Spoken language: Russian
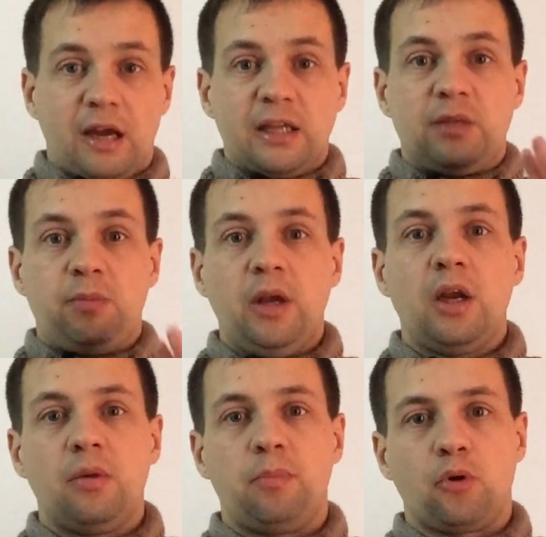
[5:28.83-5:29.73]
А теперь
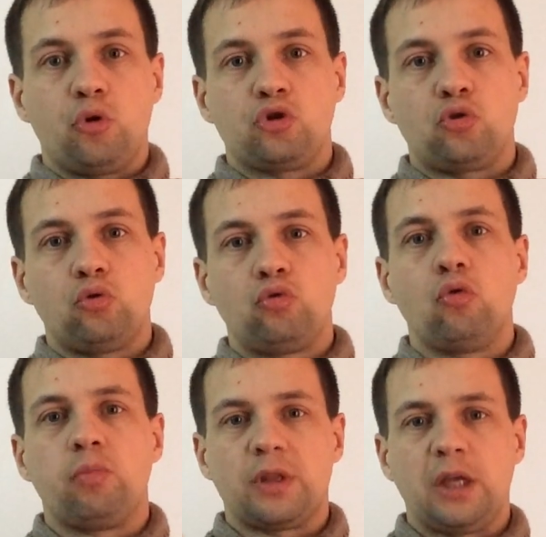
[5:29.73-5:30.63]
про
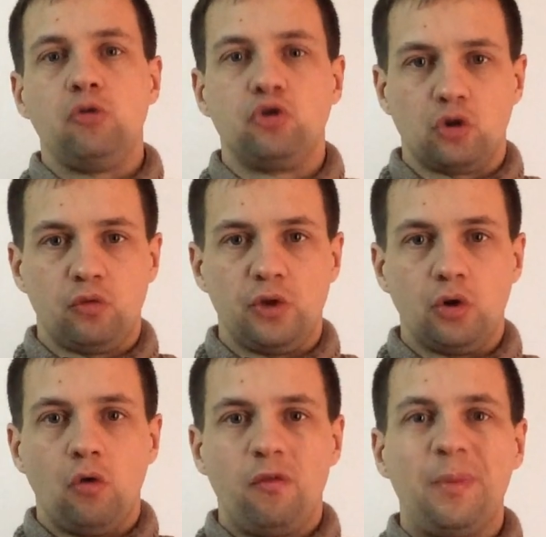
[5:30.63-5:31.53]
структуру продающего видео.